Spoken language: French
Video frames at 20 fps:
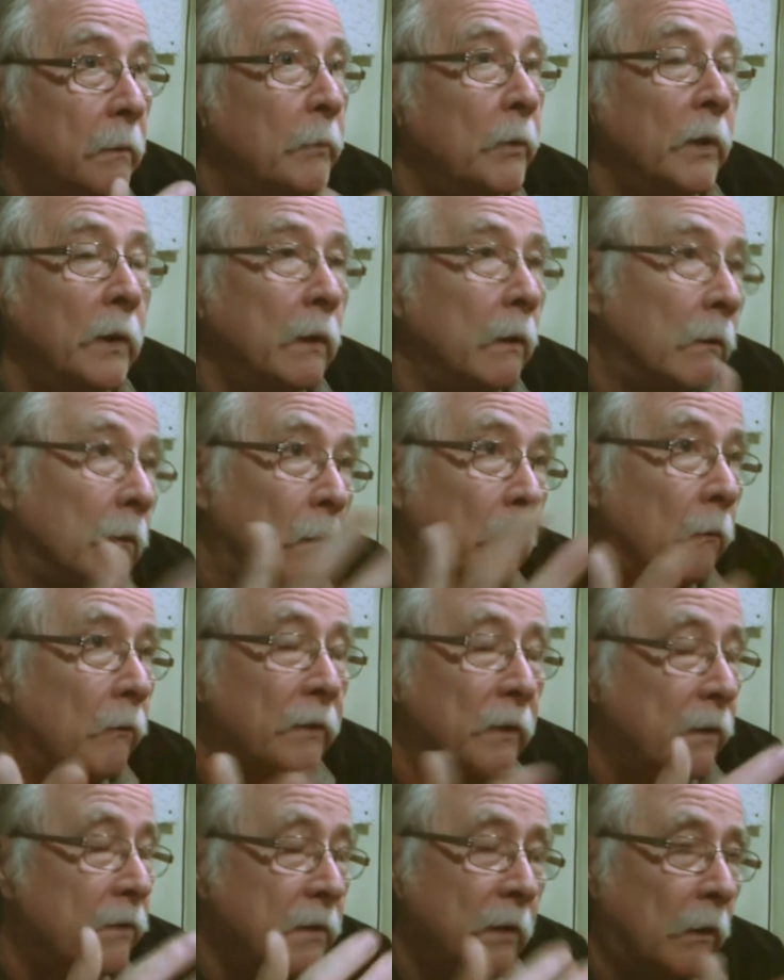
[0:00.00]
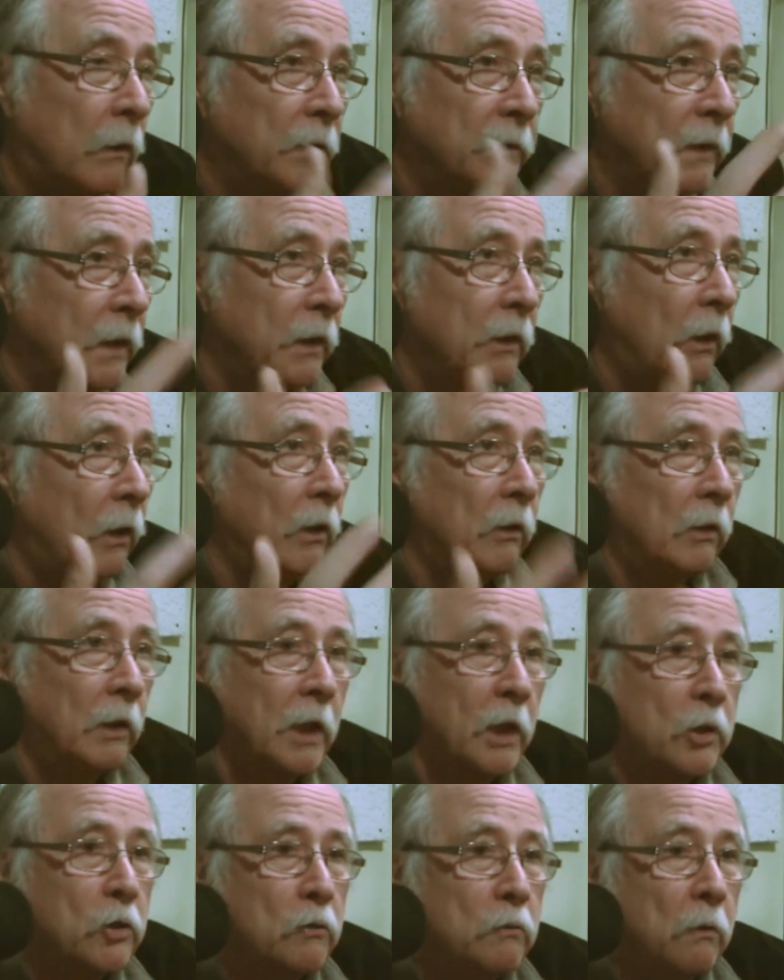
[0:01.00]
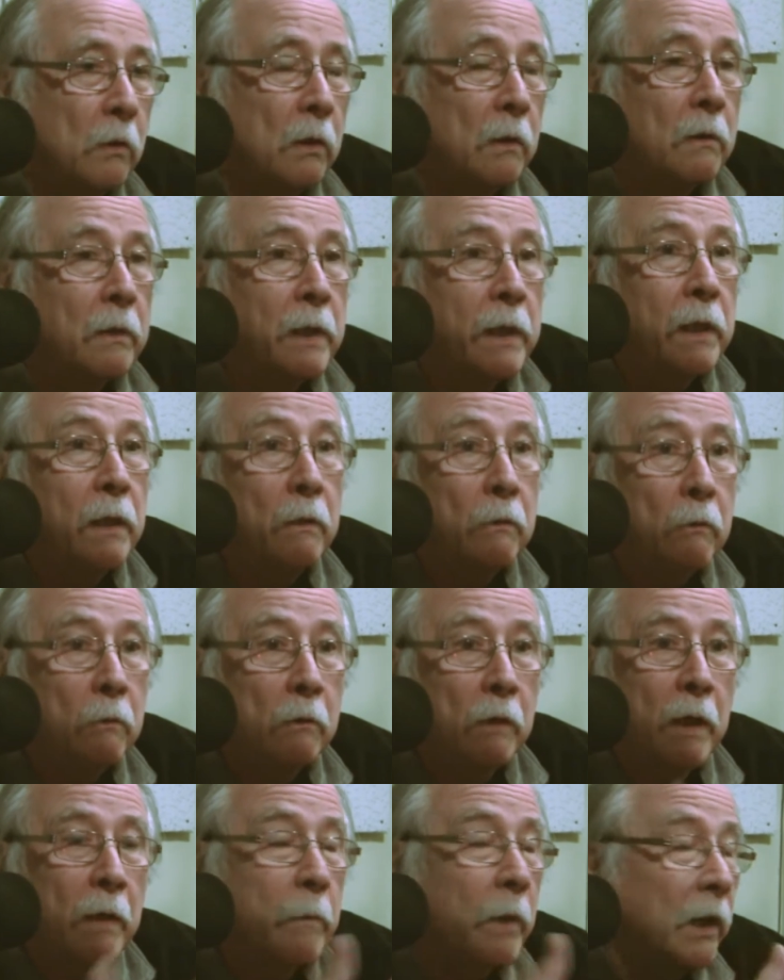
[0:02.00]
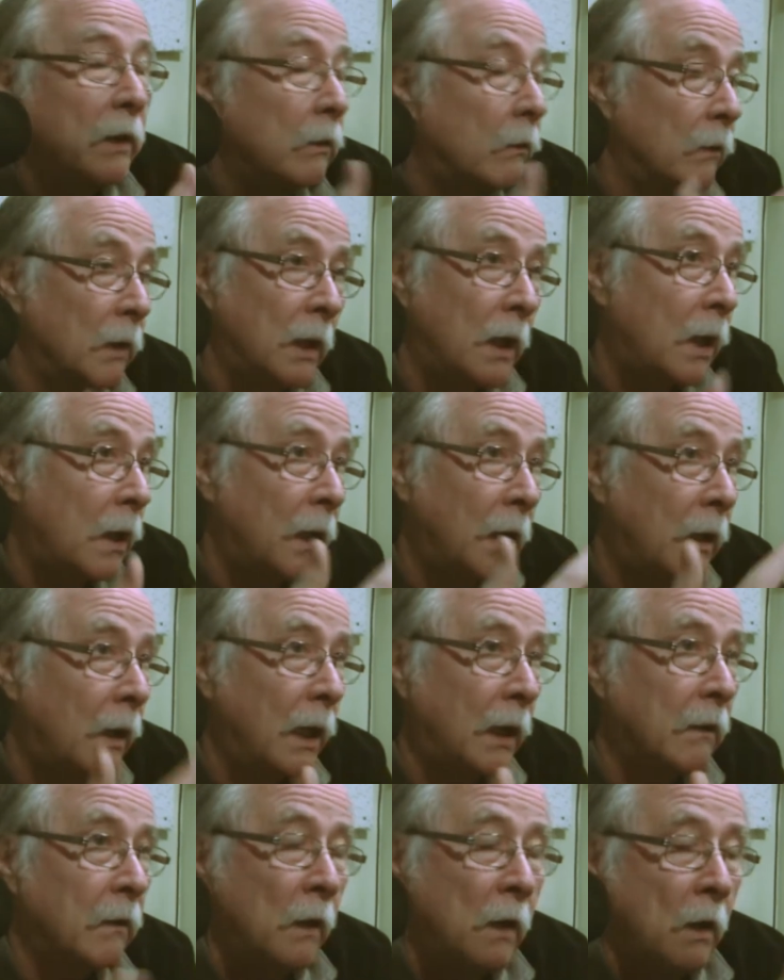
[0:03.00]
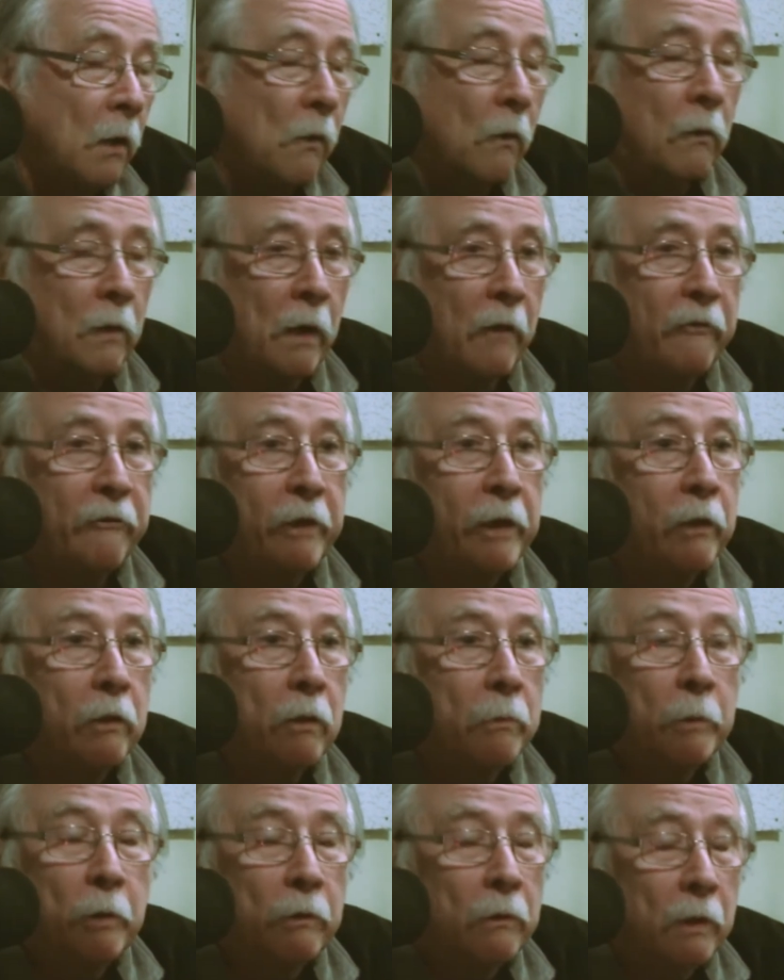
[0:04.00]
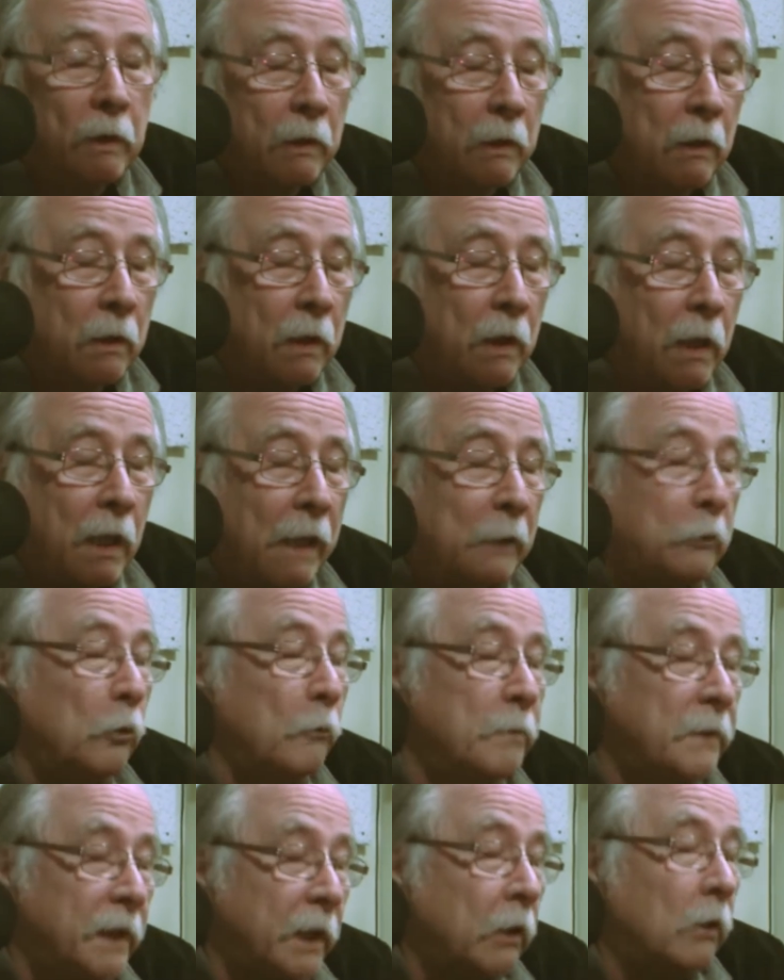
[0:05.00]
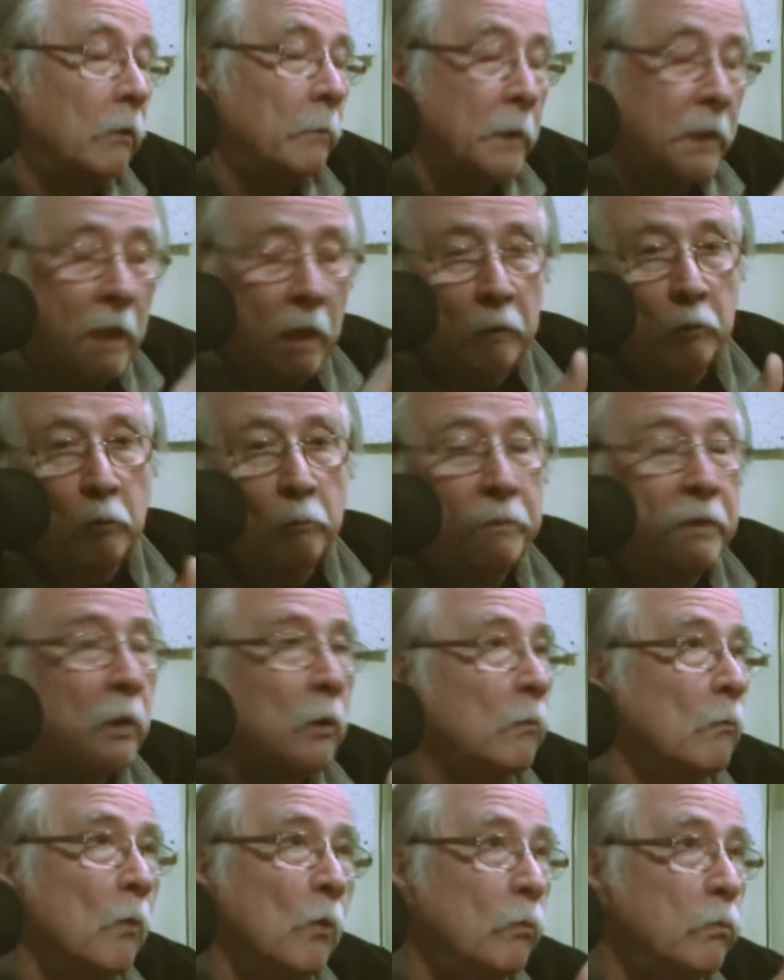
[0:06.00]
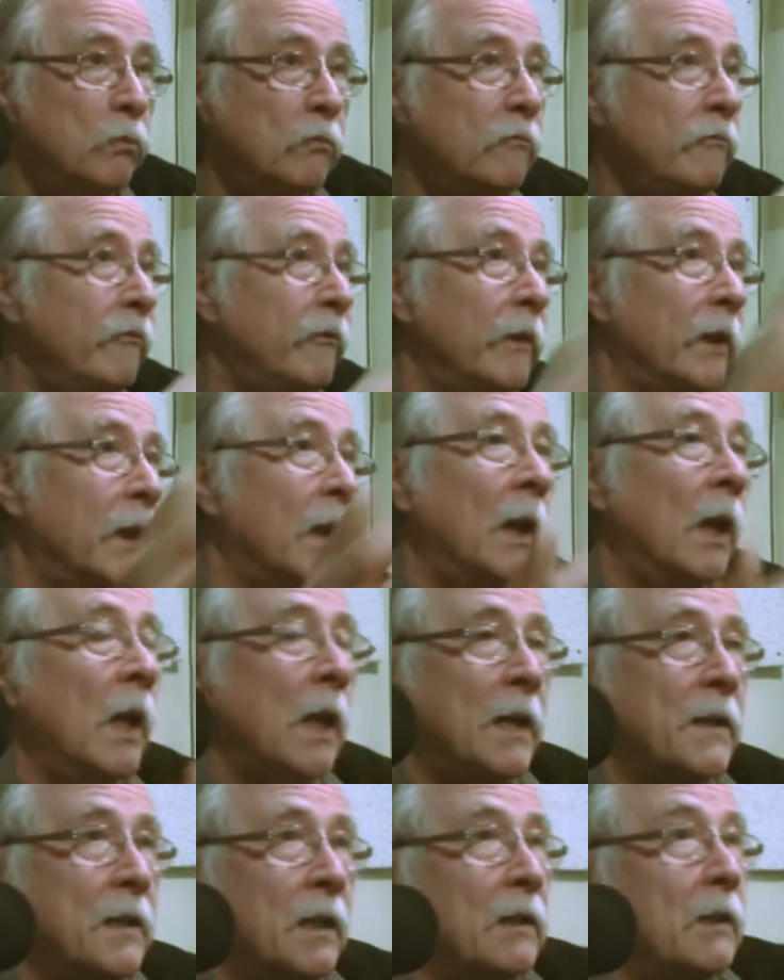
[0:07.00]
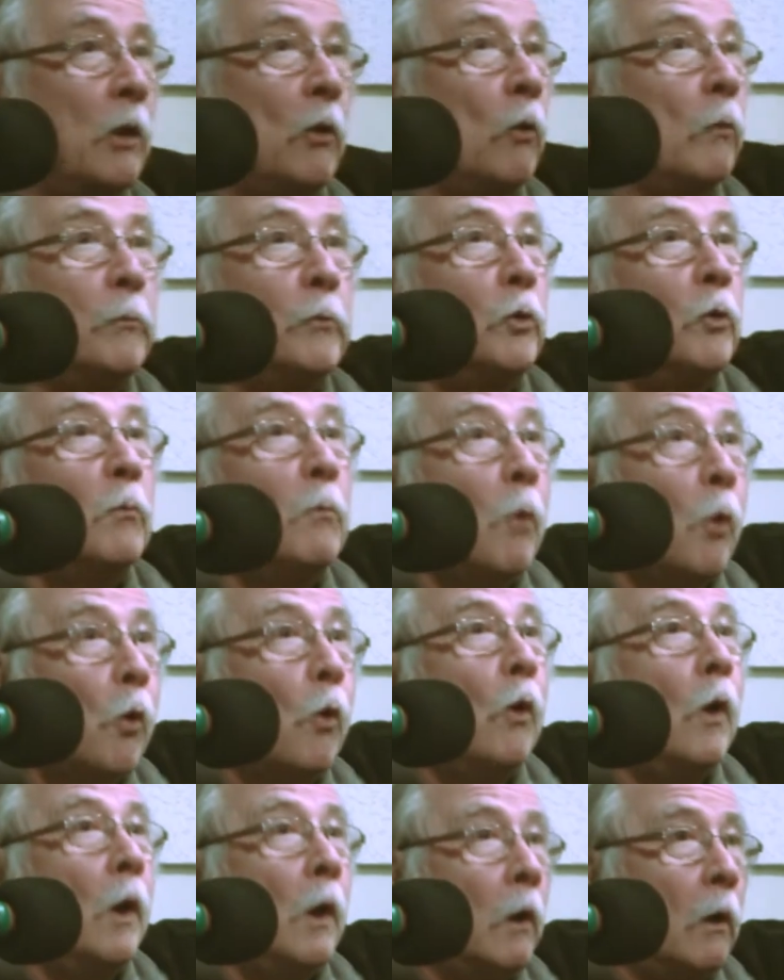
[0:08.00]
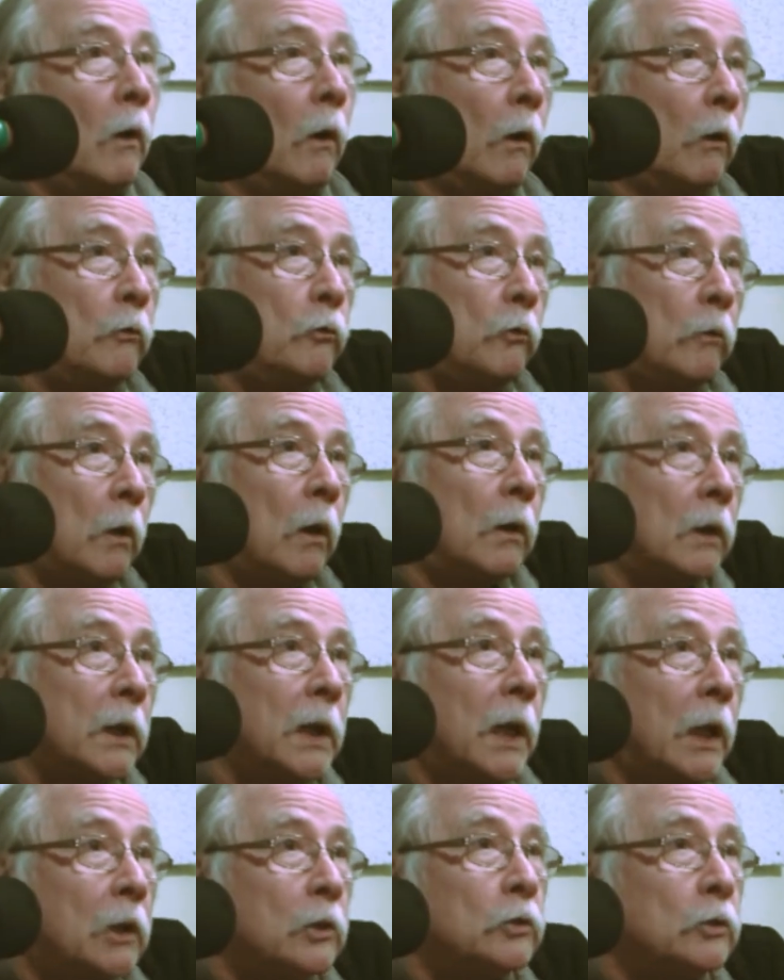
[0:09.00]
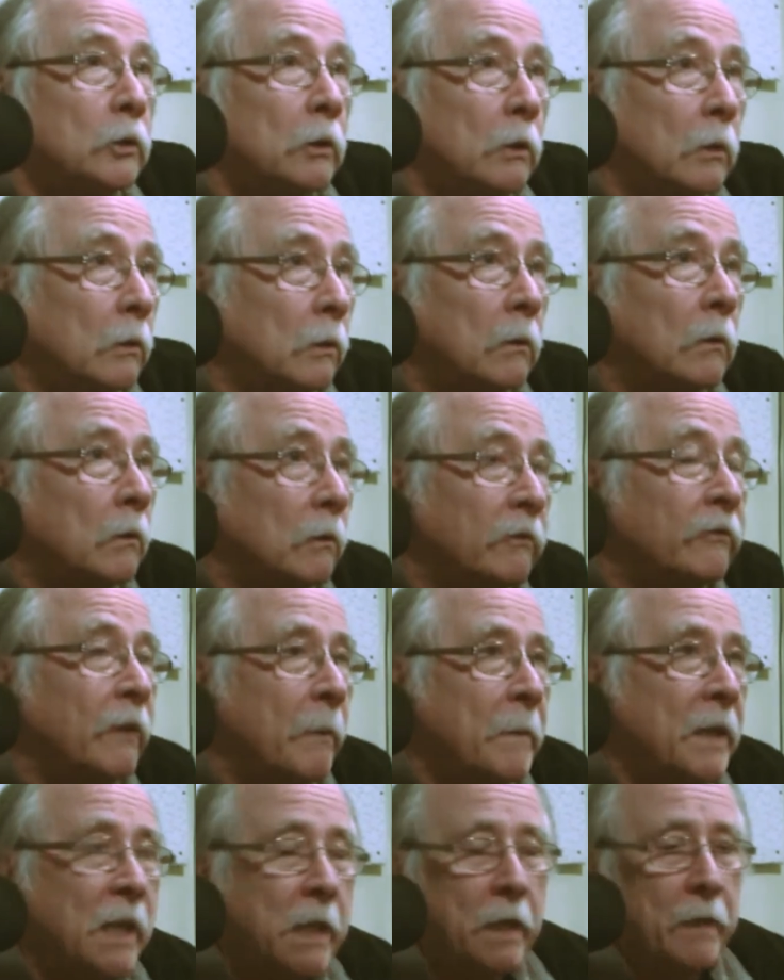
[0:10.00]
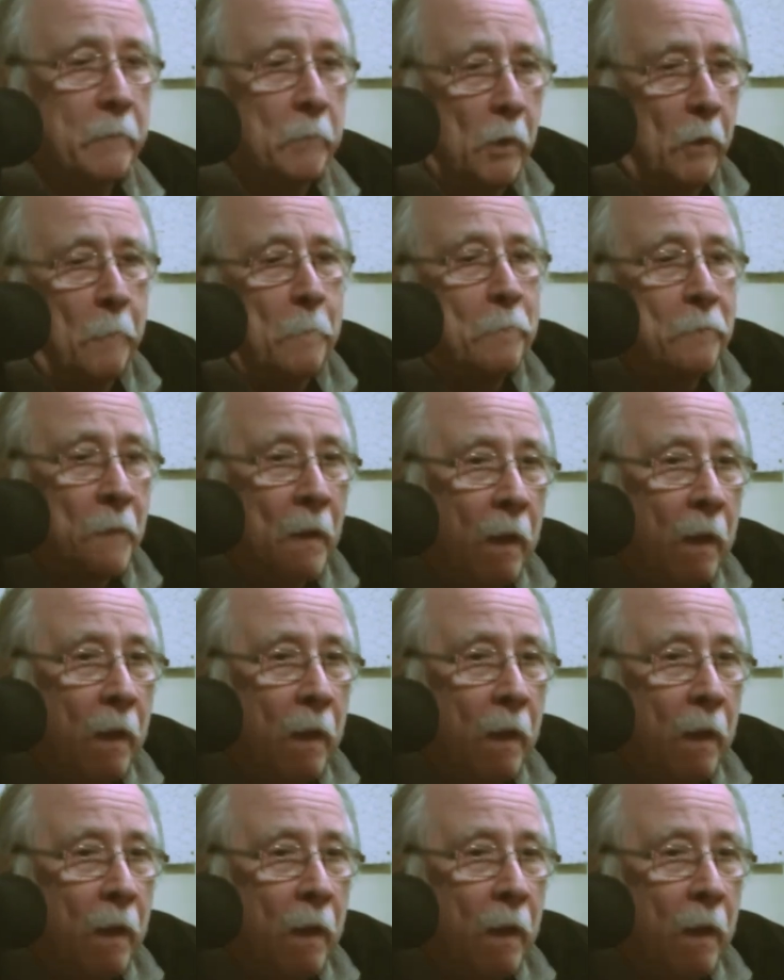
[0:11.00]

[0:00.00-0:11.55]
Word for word: Et puis euh, c'est rentré dans le langage courant et au Québec, on l'a on l'a fait comme on, l'a adopté, comme on a adopté le mot bouffe et un certain nombre de mots euh, du langage euh, familier. Bon.